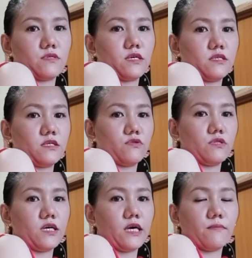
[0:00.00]
Tapos, ito
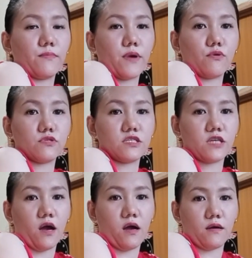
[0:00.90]
naging brown
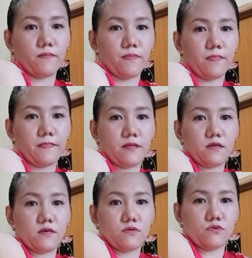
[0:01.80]
siya.
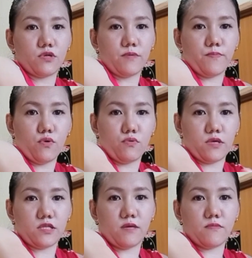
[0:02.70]
Sorry po,
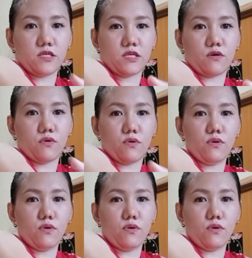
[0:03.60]
itim ng siko ko.